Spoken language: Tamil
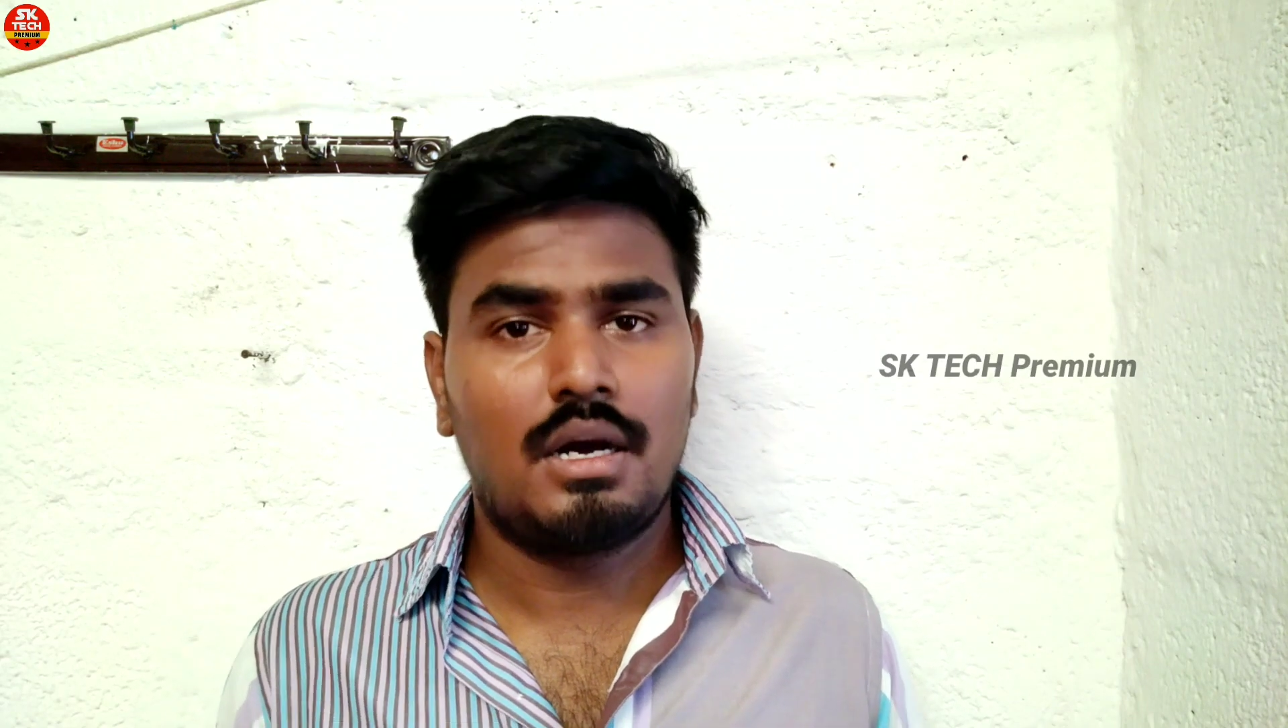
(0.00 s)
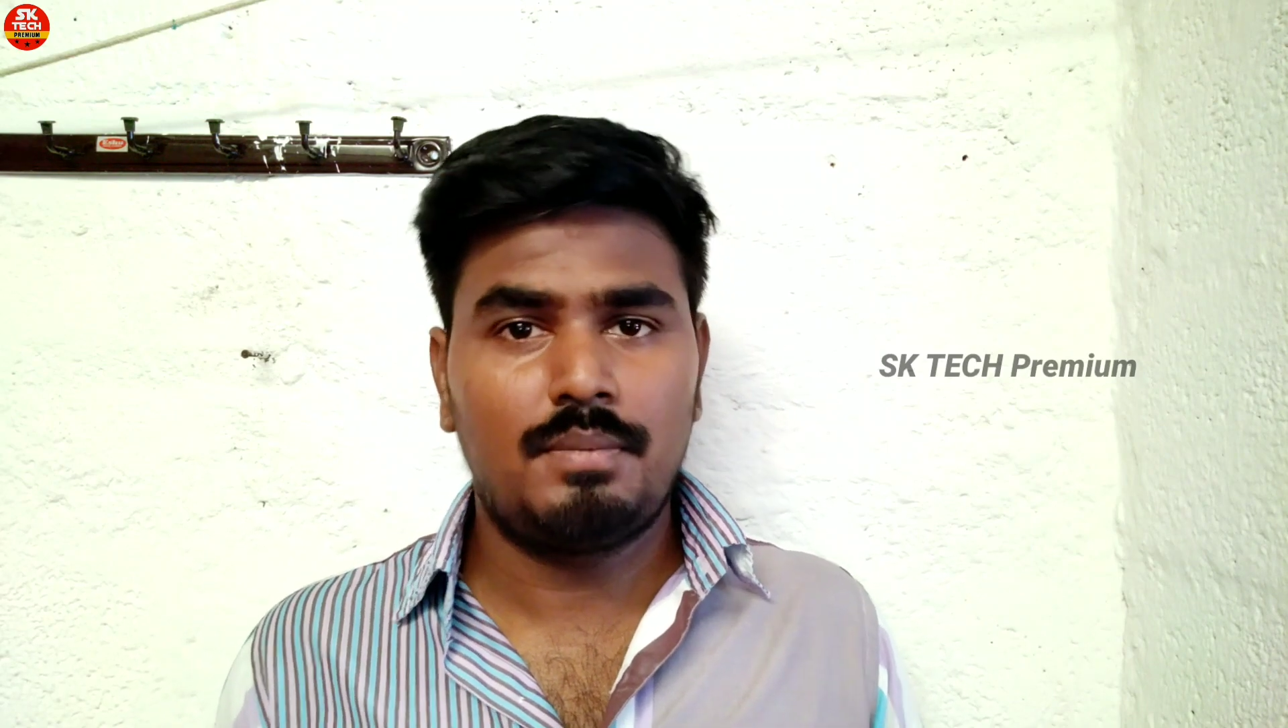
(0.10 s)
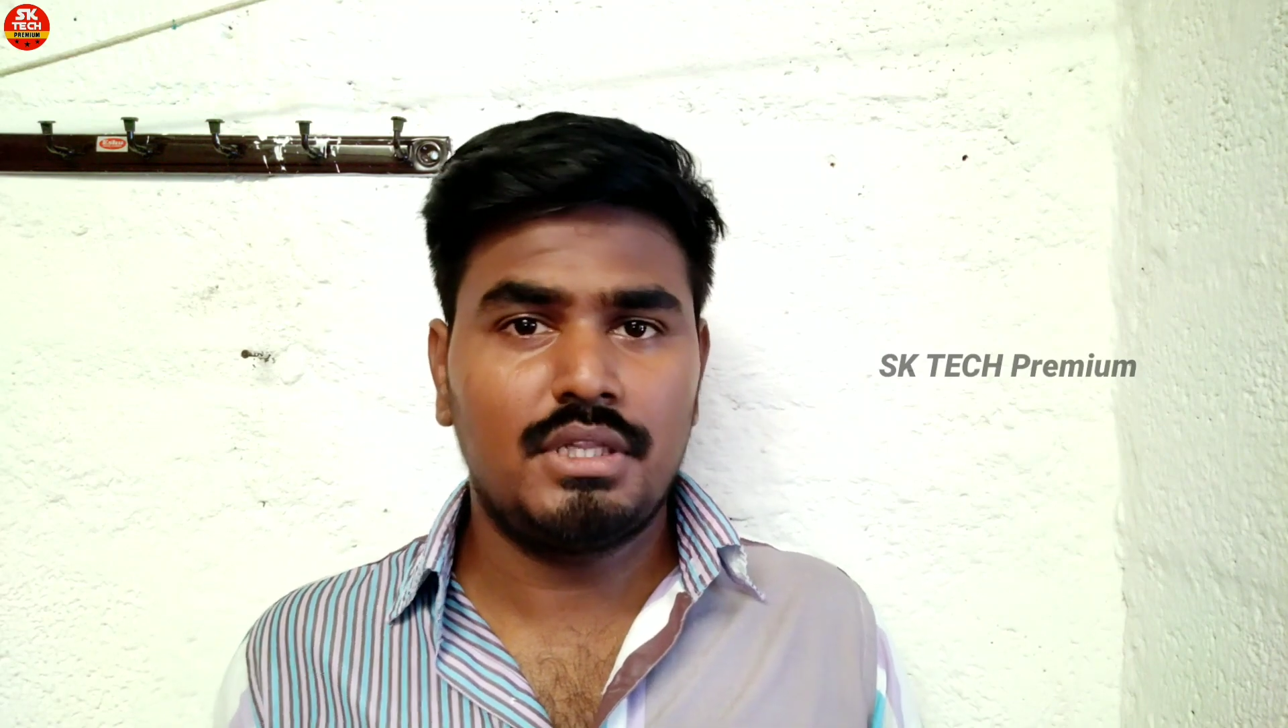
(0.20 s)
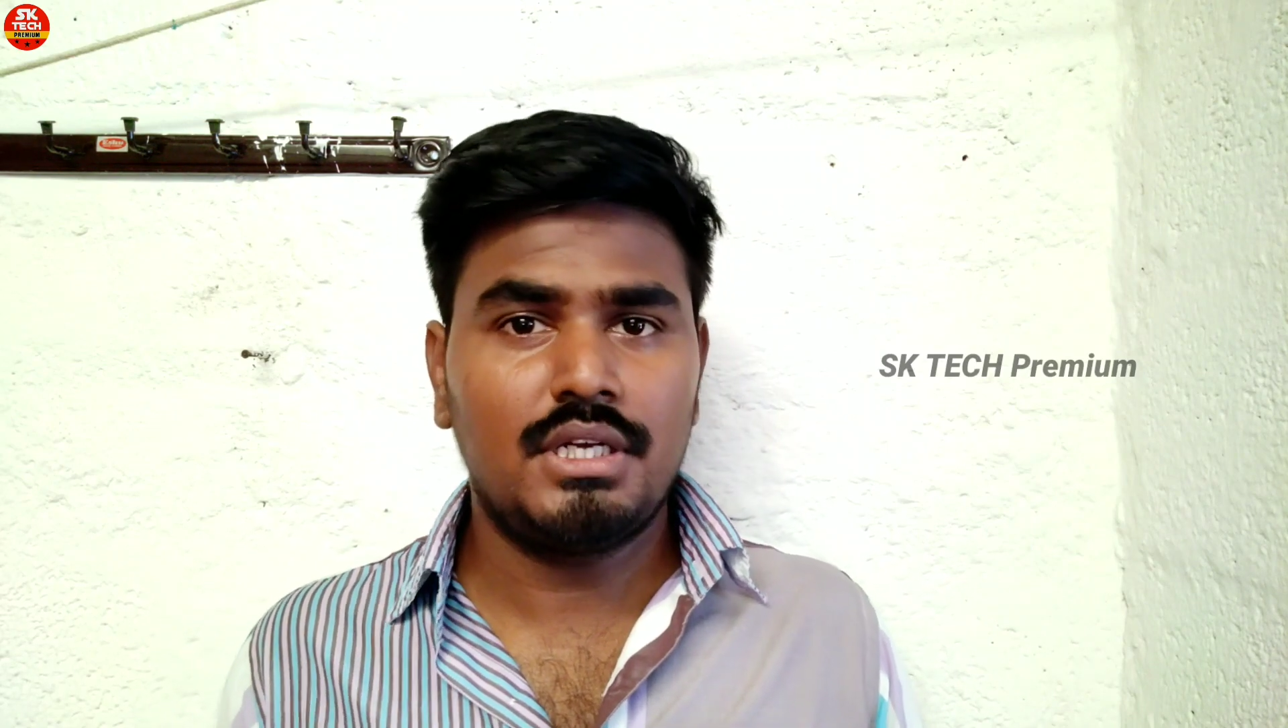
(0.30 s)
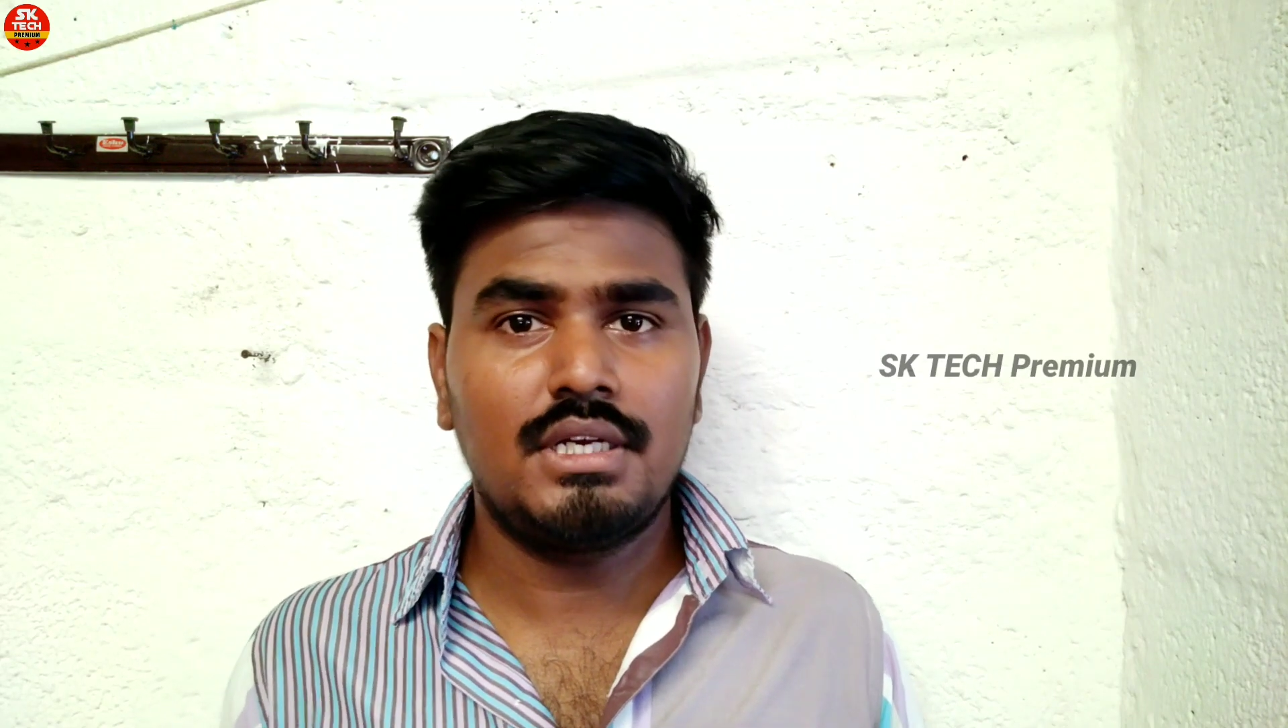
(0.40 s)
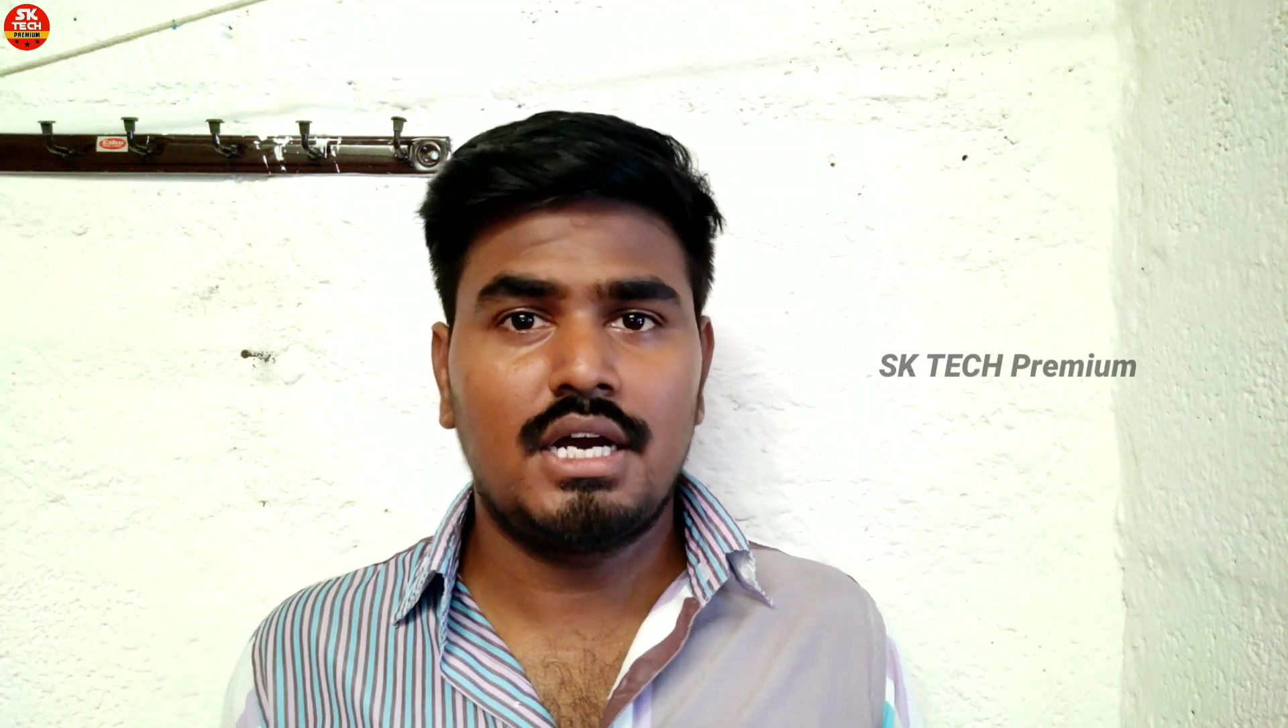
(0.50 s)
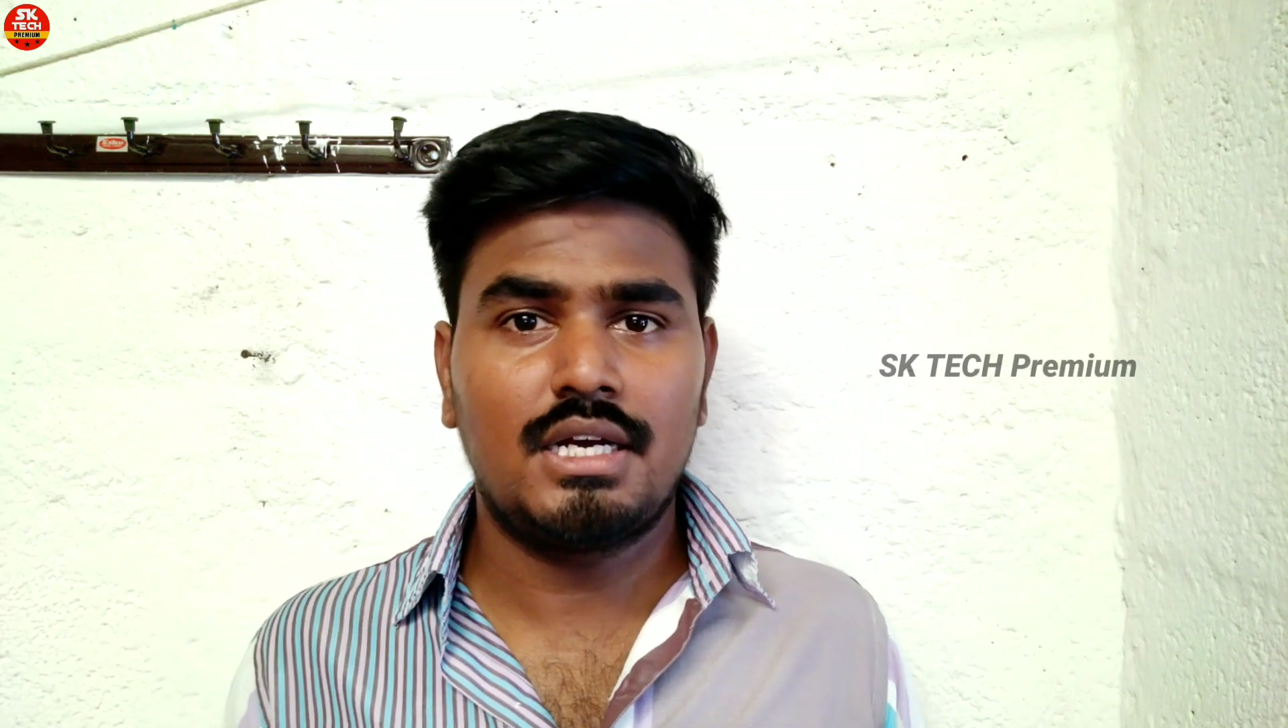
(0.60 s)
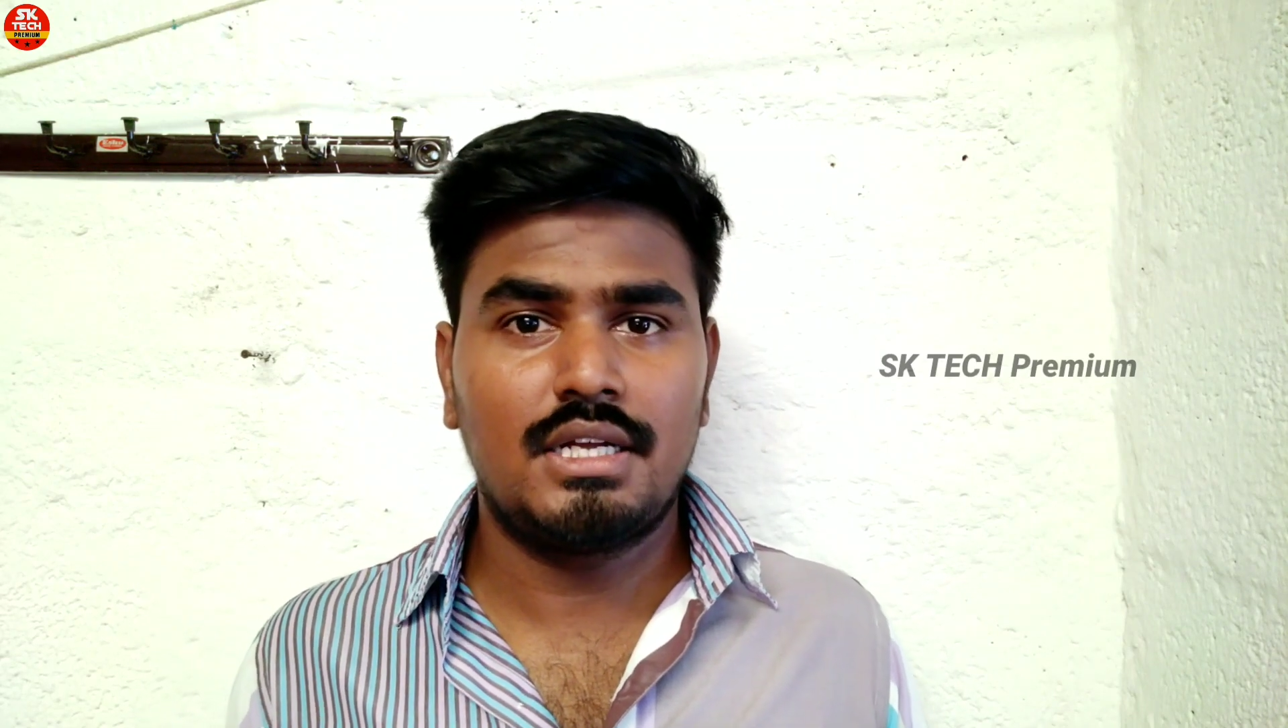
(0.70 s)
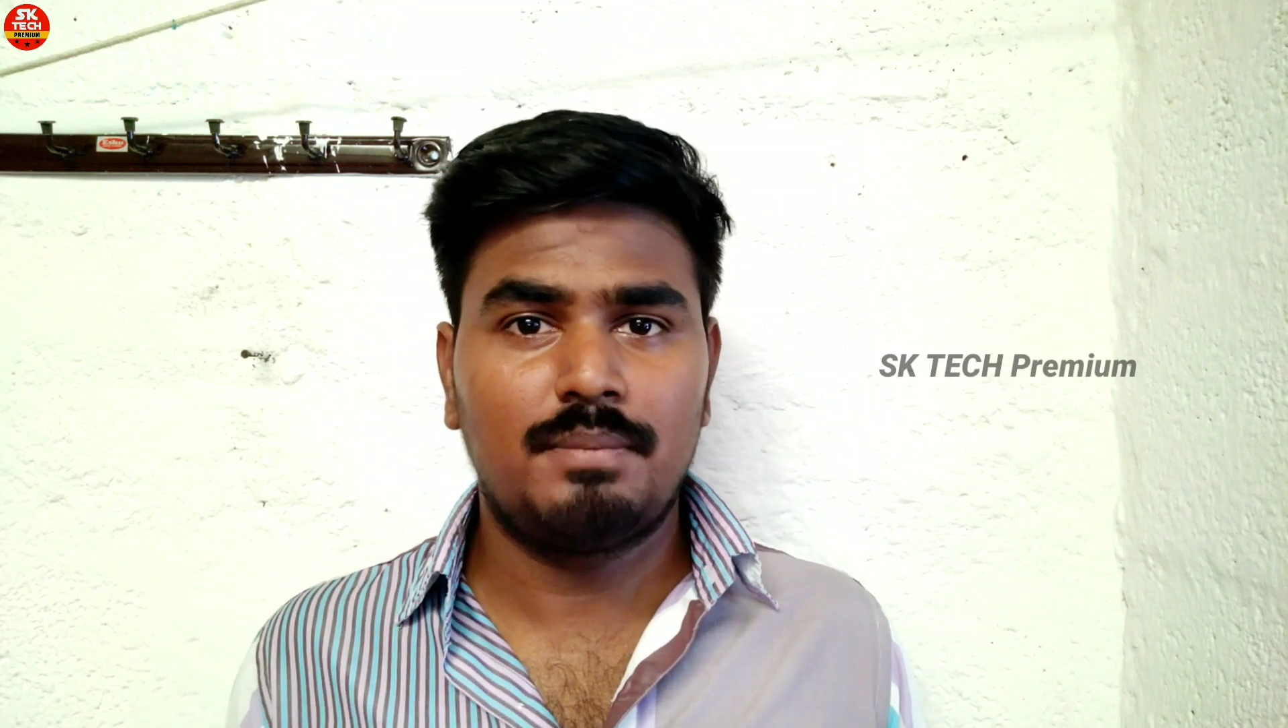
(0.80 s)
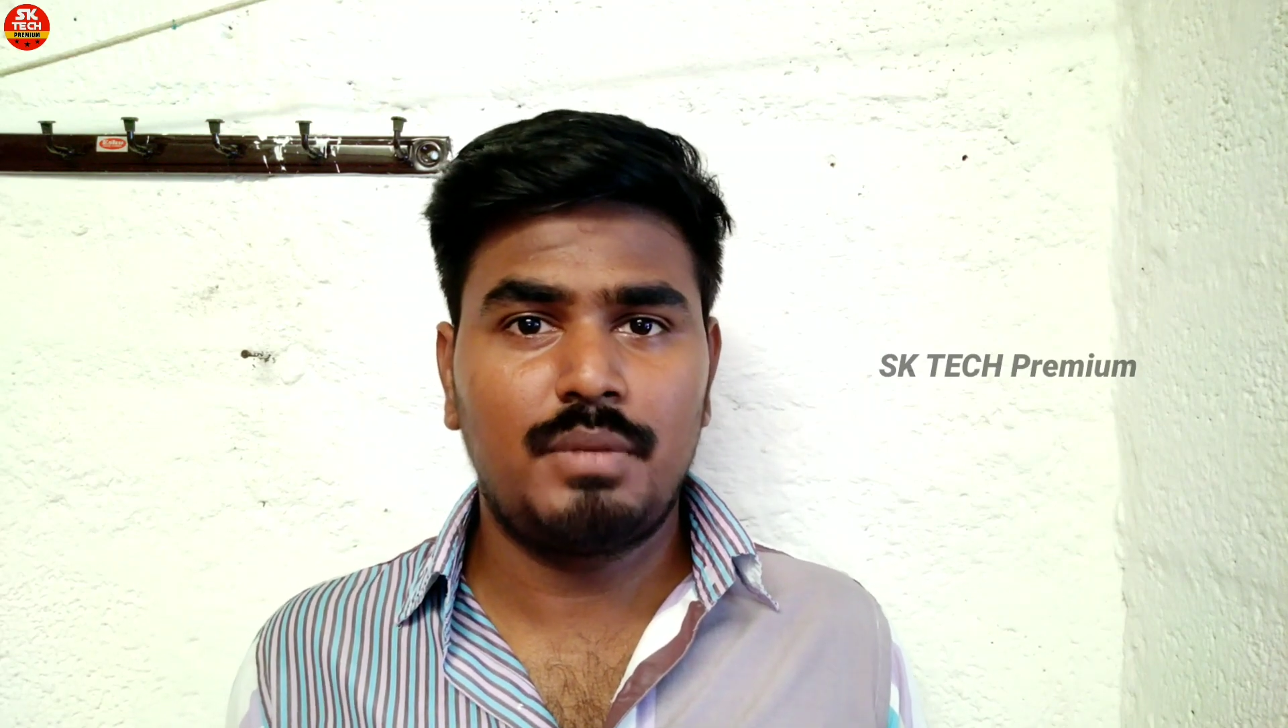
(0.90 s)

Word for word: அப்போ தான் நாங்கள்